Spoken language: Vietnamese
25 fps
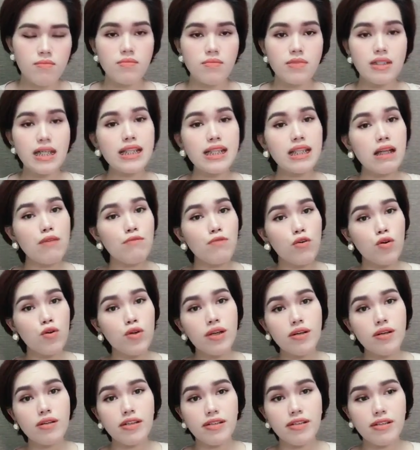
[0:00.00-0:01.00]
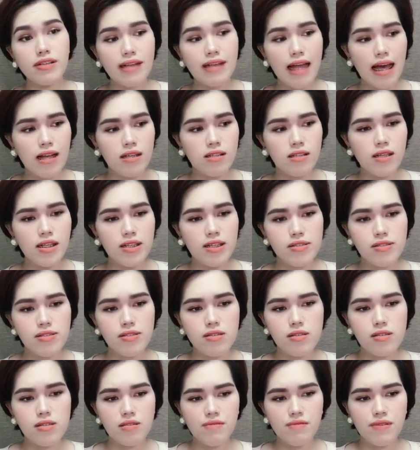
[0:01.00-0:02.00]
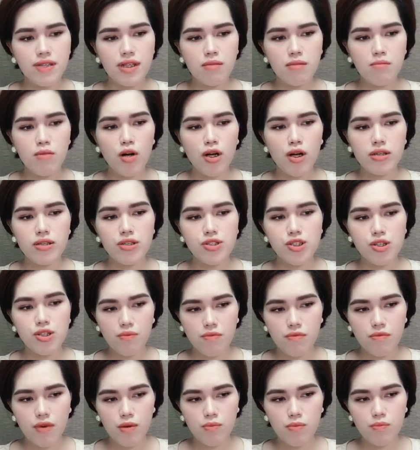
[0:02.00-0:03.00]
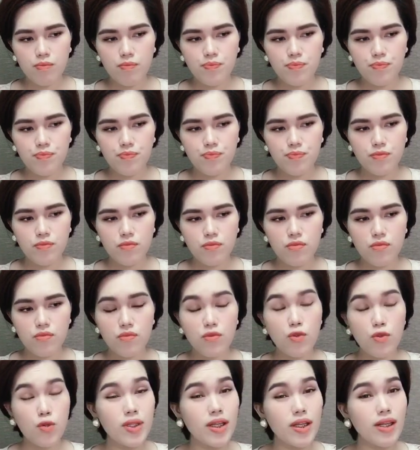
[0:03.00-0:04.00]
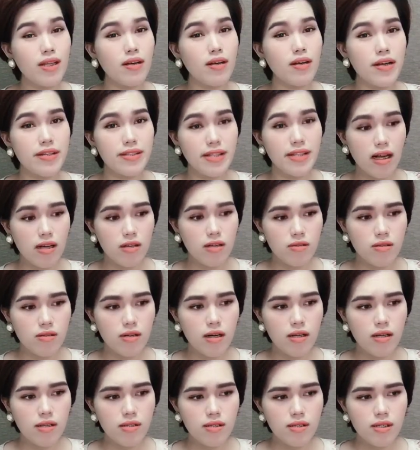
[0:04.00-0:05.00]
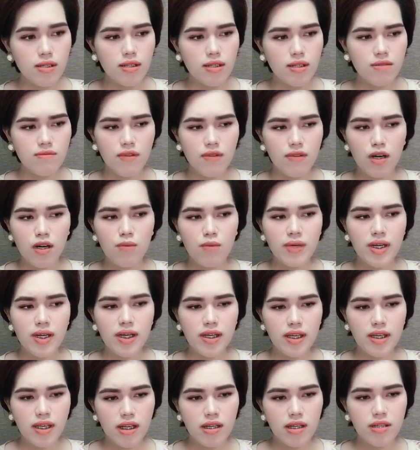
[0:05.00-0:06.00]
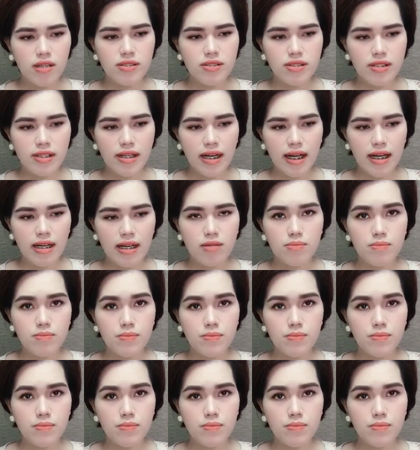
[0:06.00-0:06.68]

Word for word: Anh ta vốn là người đứng đắn, lịch sự và được mọi người trọng vọng. Tôi tin lời anh ta hứa và không hề nghĩ ngợi gì cả.